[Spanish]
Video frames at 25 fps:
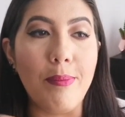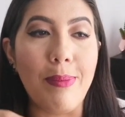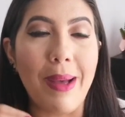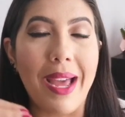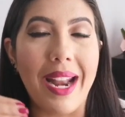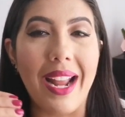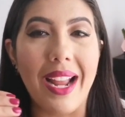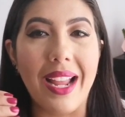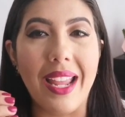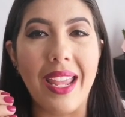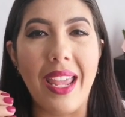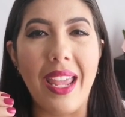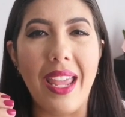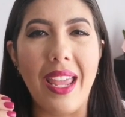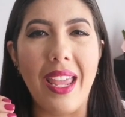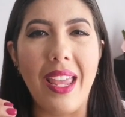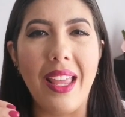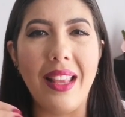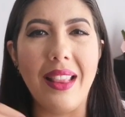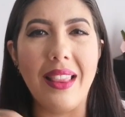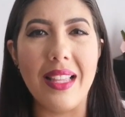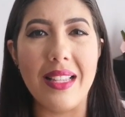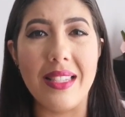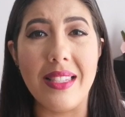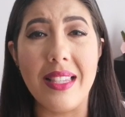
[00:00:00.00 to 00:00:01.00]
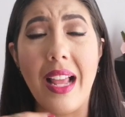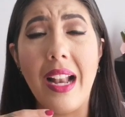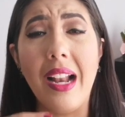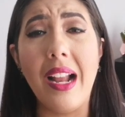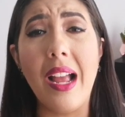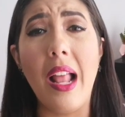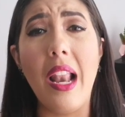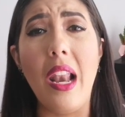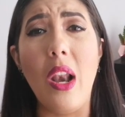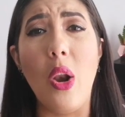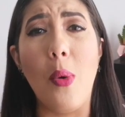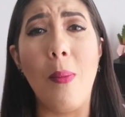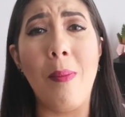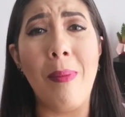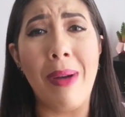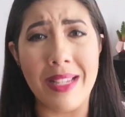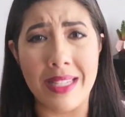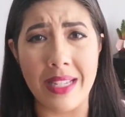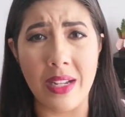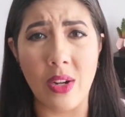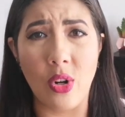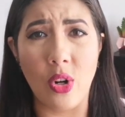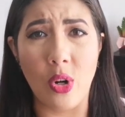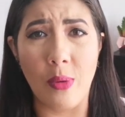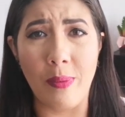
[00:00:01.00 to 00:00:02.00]
para que te salga lo
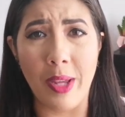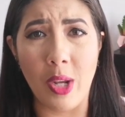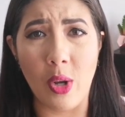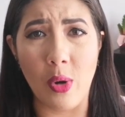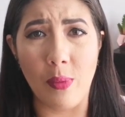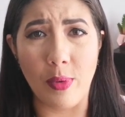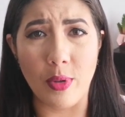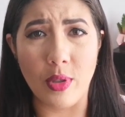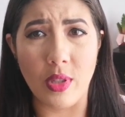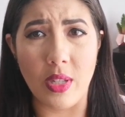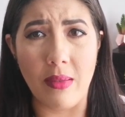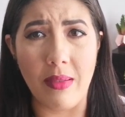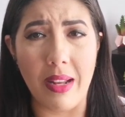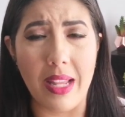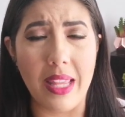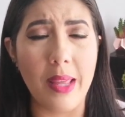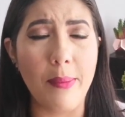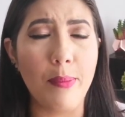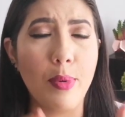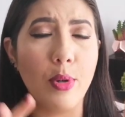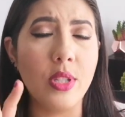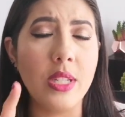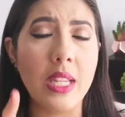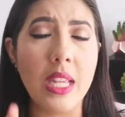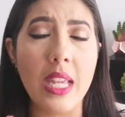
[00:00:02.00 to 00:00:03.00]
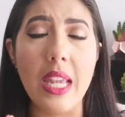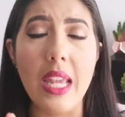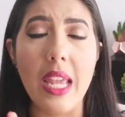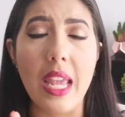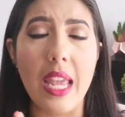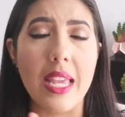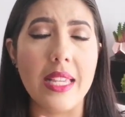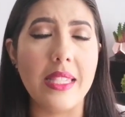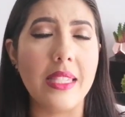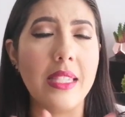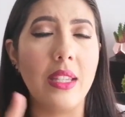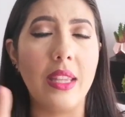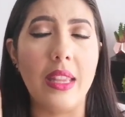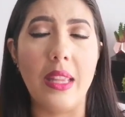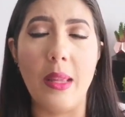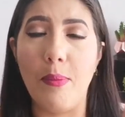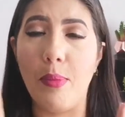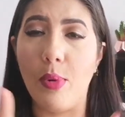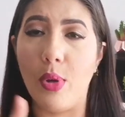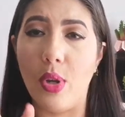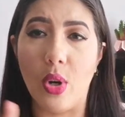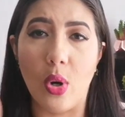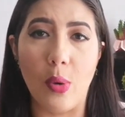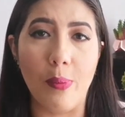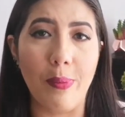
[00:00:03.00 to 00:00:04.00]
más económico posible. De por sí, este
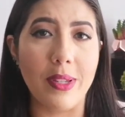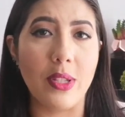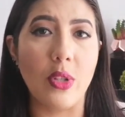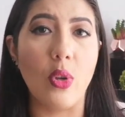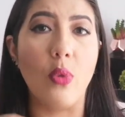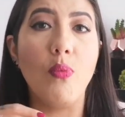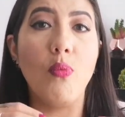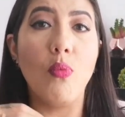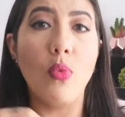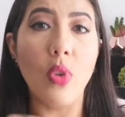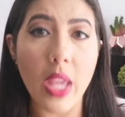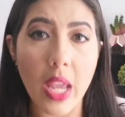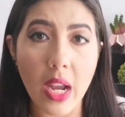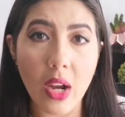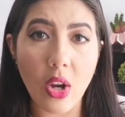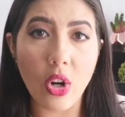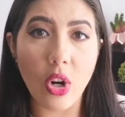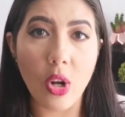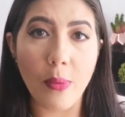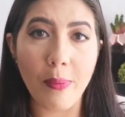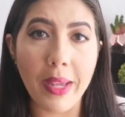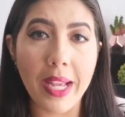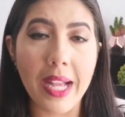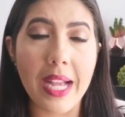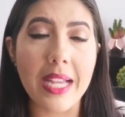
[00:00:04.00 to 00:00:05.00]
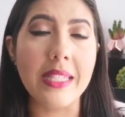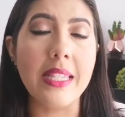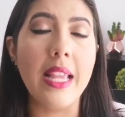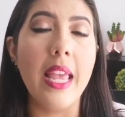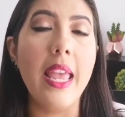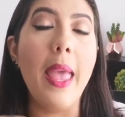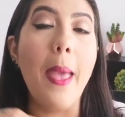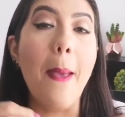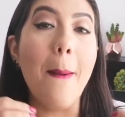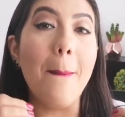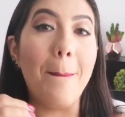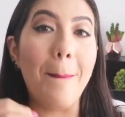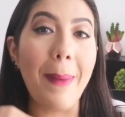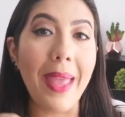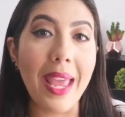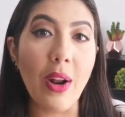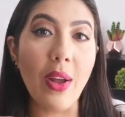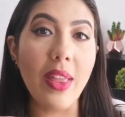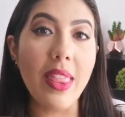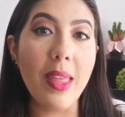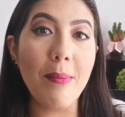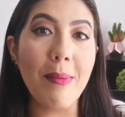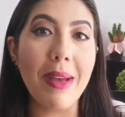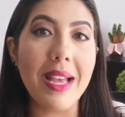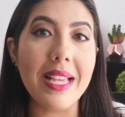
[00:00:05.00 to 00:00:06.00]
tipo de ropa son muy económicas,
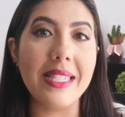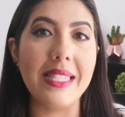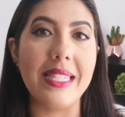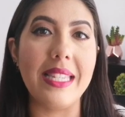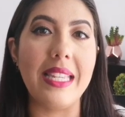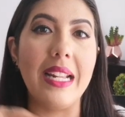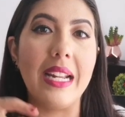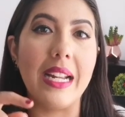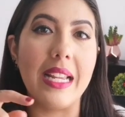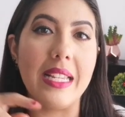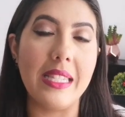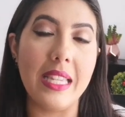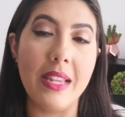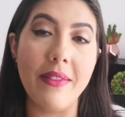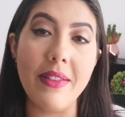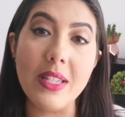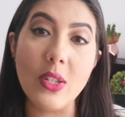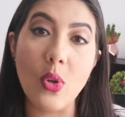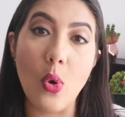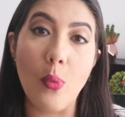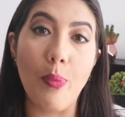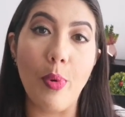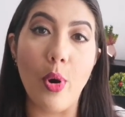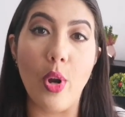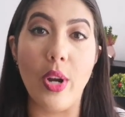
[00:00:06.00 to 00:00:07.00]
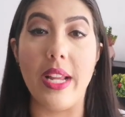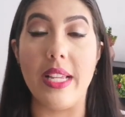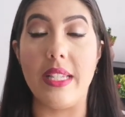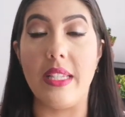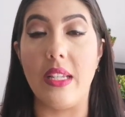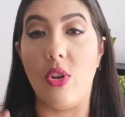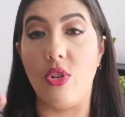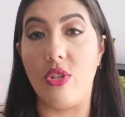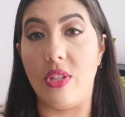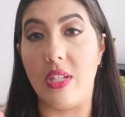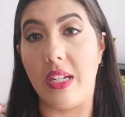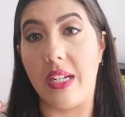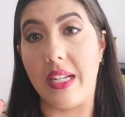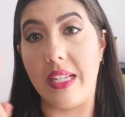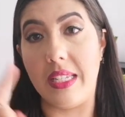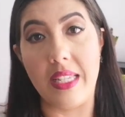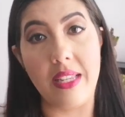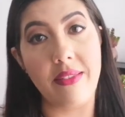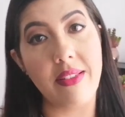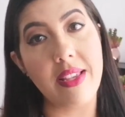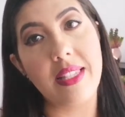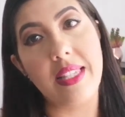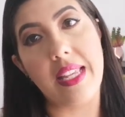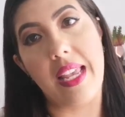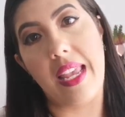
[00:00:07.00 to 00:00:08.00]
pero además si recibes cupones o si
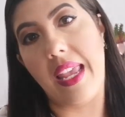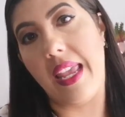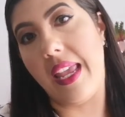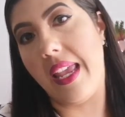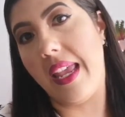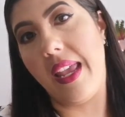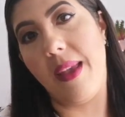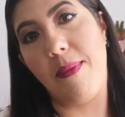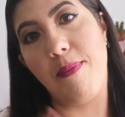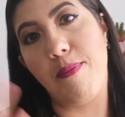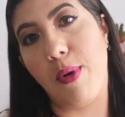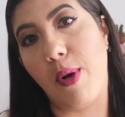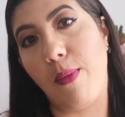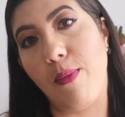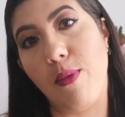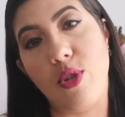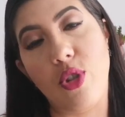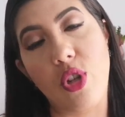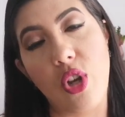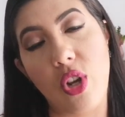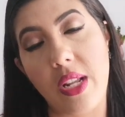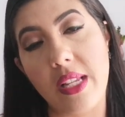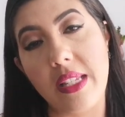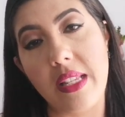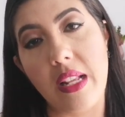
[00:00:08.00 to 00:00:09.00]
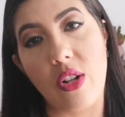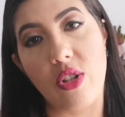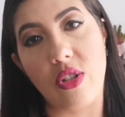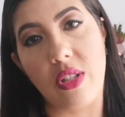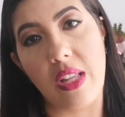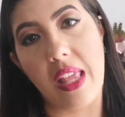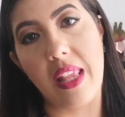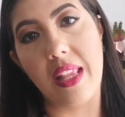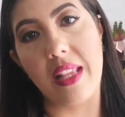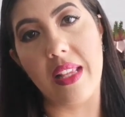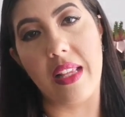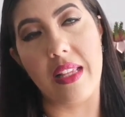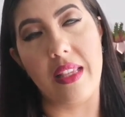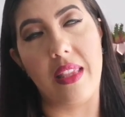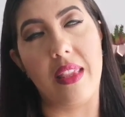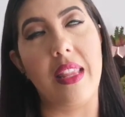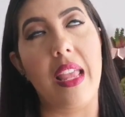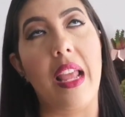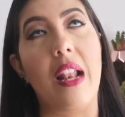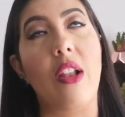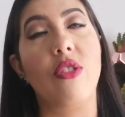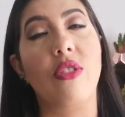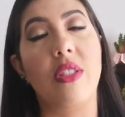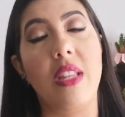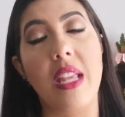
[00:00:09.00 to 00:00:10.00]
recibes eh, promociones de los, días de,
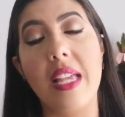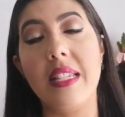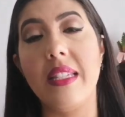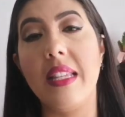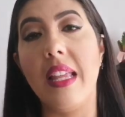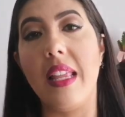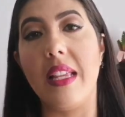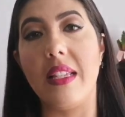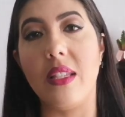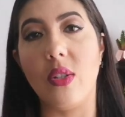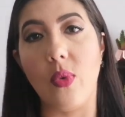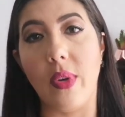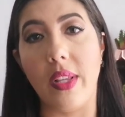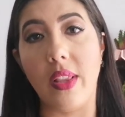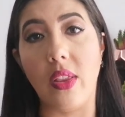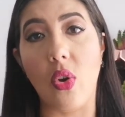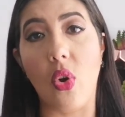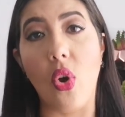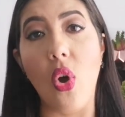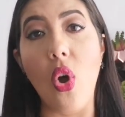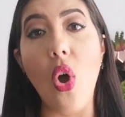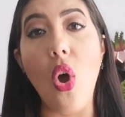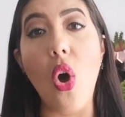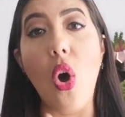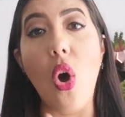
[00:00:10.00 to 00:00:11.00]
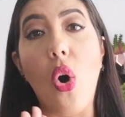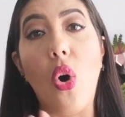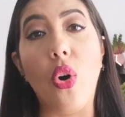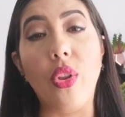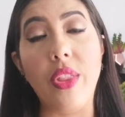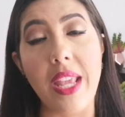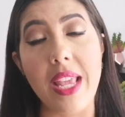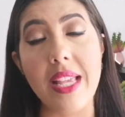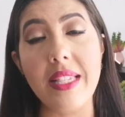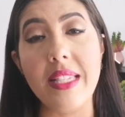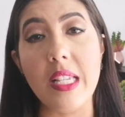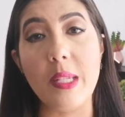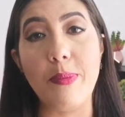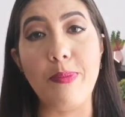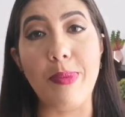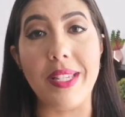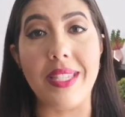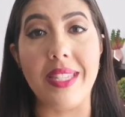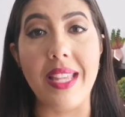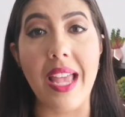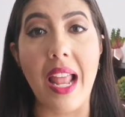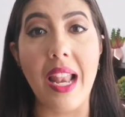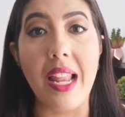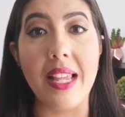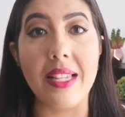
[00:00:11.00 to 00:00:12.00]
de los días de descuento o días
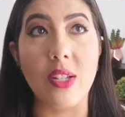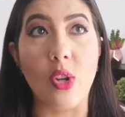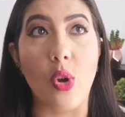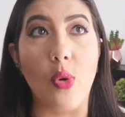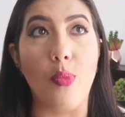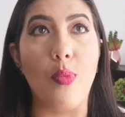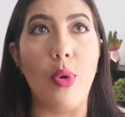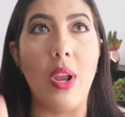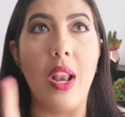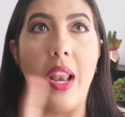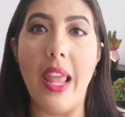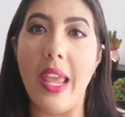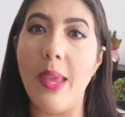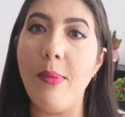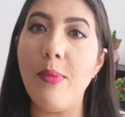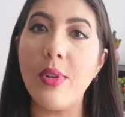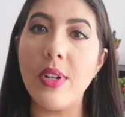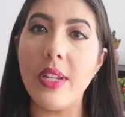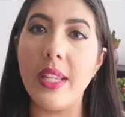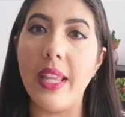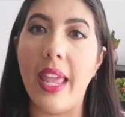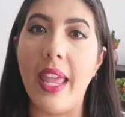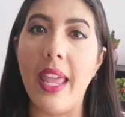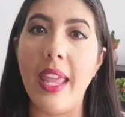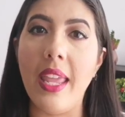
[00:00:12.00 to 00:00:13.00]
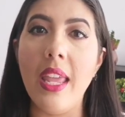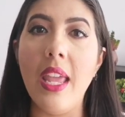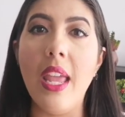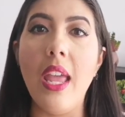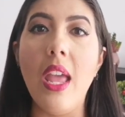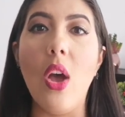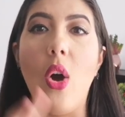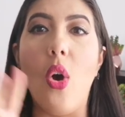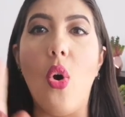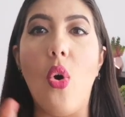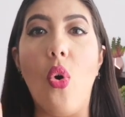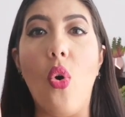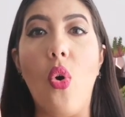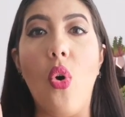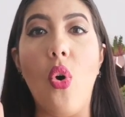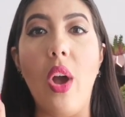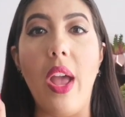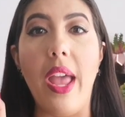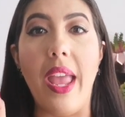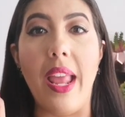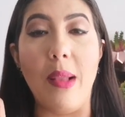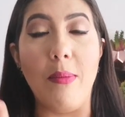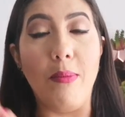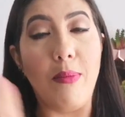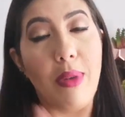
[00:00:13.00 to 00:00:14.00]
especiales como el Labor Day
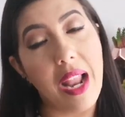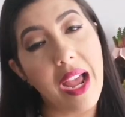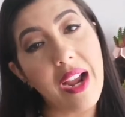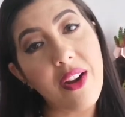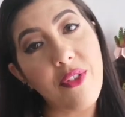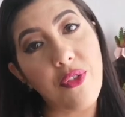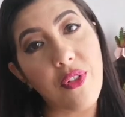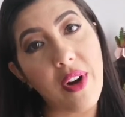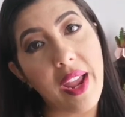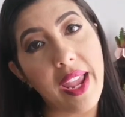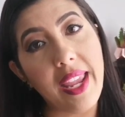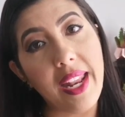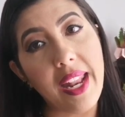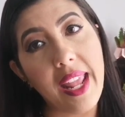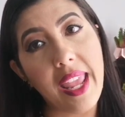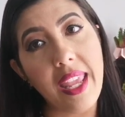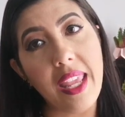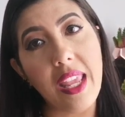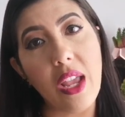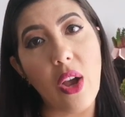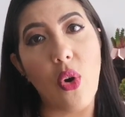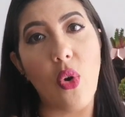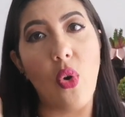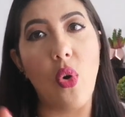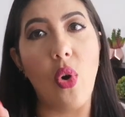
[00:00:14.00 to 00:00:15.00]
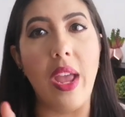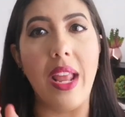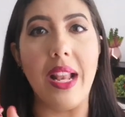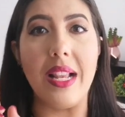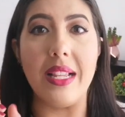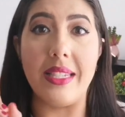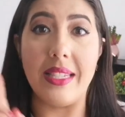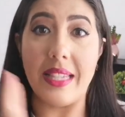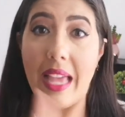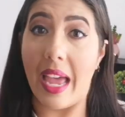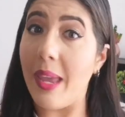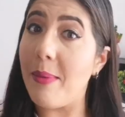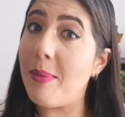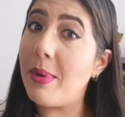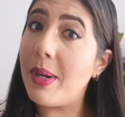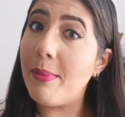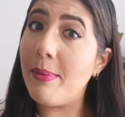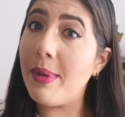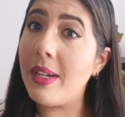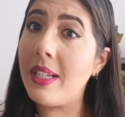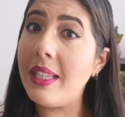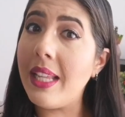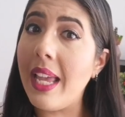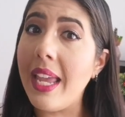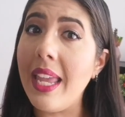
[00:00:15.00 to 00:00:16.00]
o el Black Friday o el Cyber
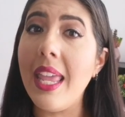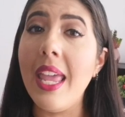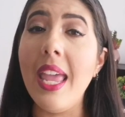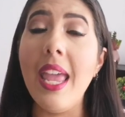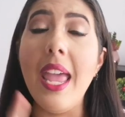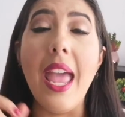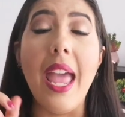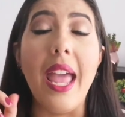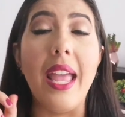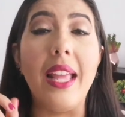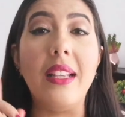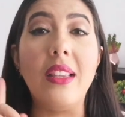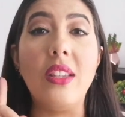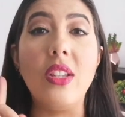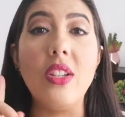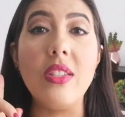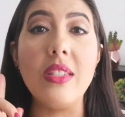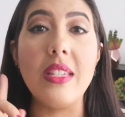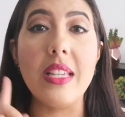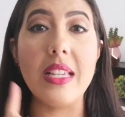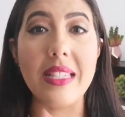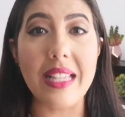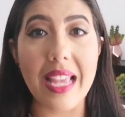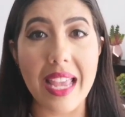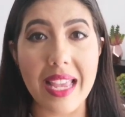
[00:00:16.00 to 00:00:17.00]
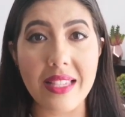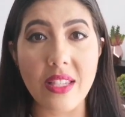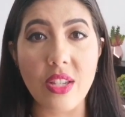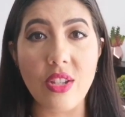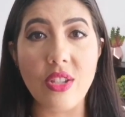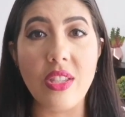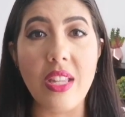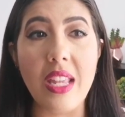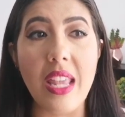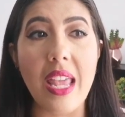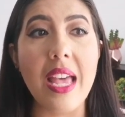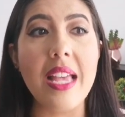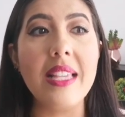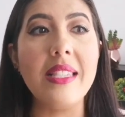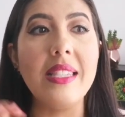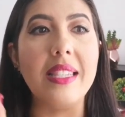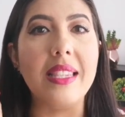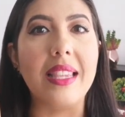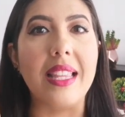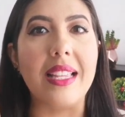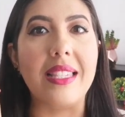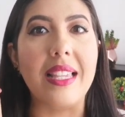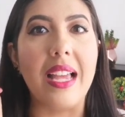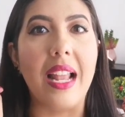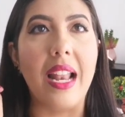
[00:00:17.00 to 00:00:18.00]
Monday, entonces esos días
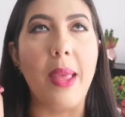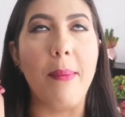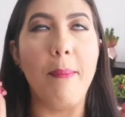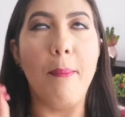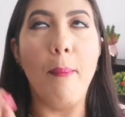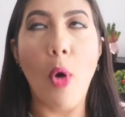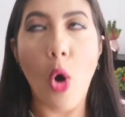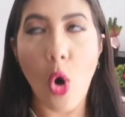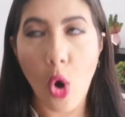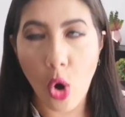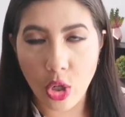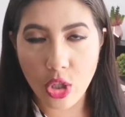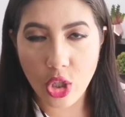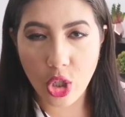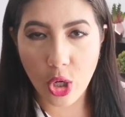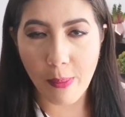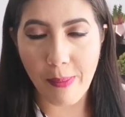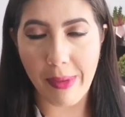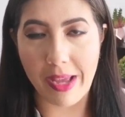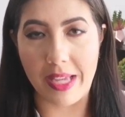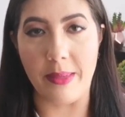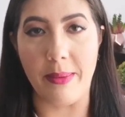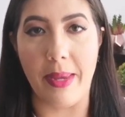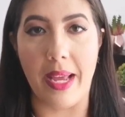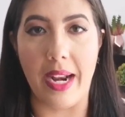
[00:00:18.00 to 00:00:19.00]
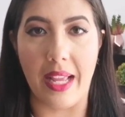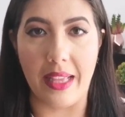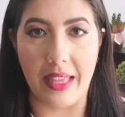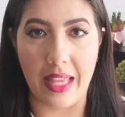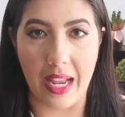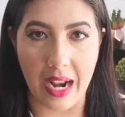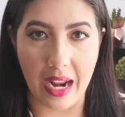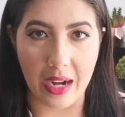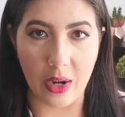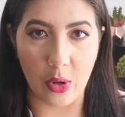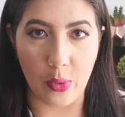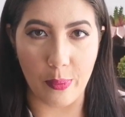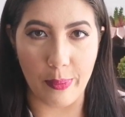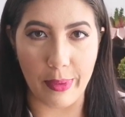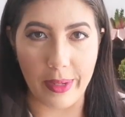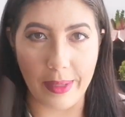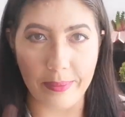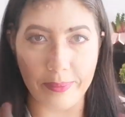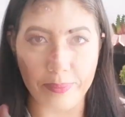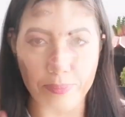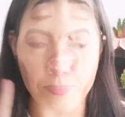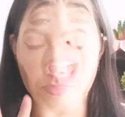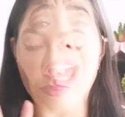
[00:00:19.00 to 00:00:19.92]
te sale mucho más barata la ropa.